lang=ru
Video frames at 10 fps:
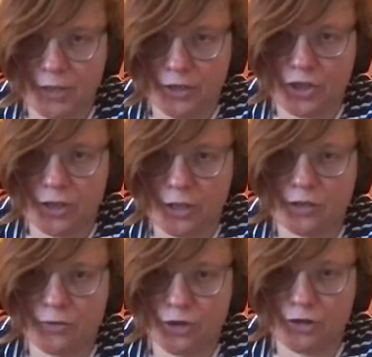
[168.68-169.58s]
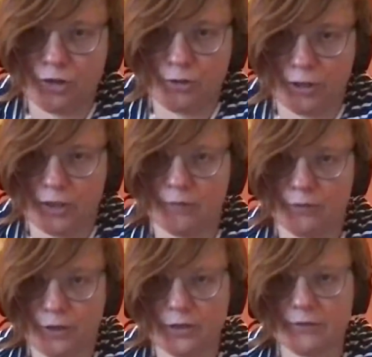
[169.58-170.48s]
начинается очень жесткое
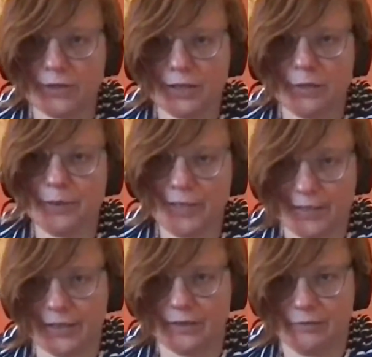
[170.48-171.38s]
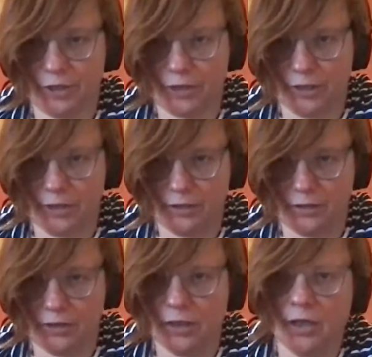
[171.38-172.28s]
табуирование неприятных вещей.
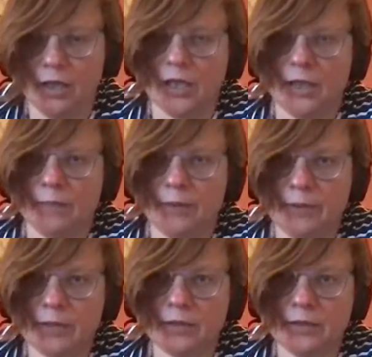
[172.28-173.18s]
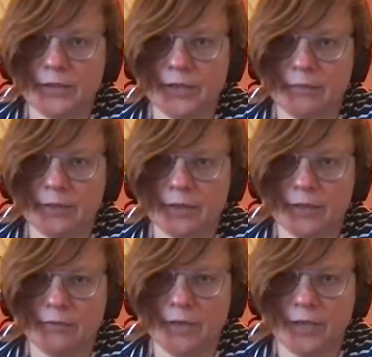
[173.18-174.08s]
Например, нельзя было
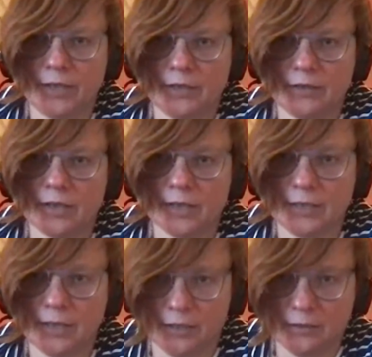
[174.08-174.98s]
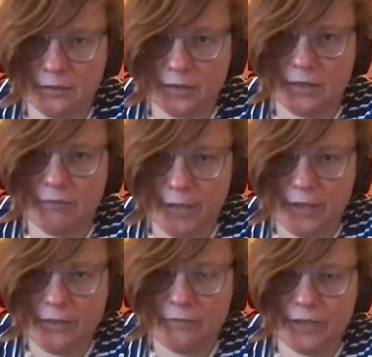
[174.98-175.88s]
говорить «расстрел» и
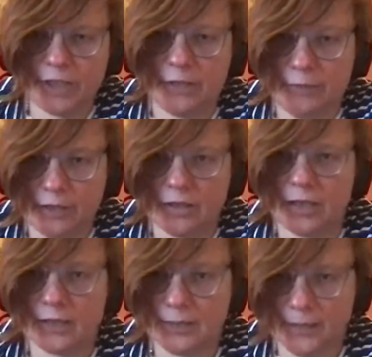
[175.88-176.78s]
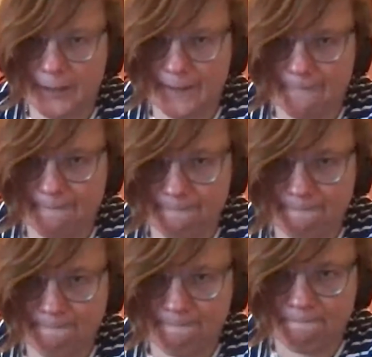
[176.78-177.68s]
говорили «высшая мера наказания».
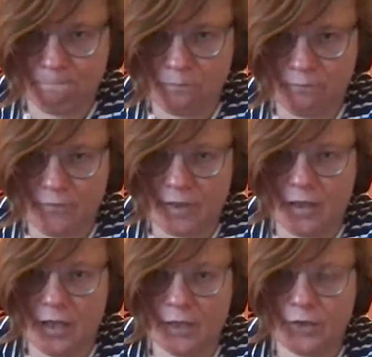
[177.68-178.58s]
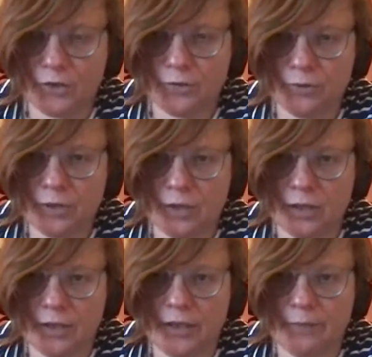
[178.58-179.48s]
Отсюда
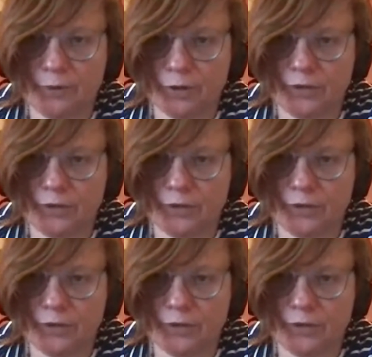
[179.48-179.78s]
или просто